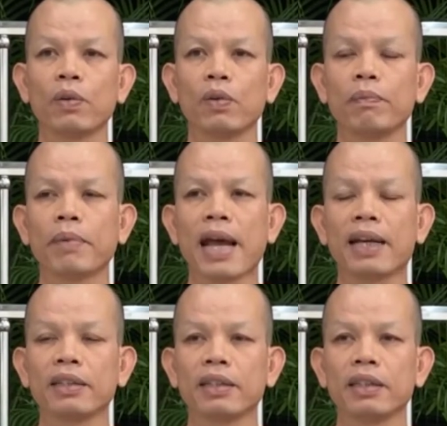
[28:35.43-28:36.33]
ตกหลุม
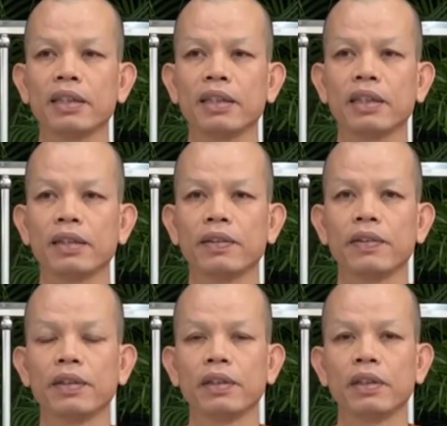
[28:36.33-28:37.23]
พังซื่
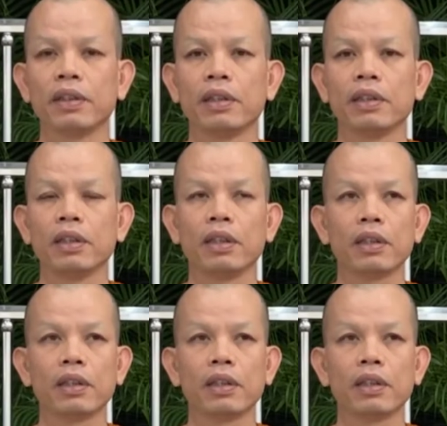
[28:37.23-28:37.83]
อๆ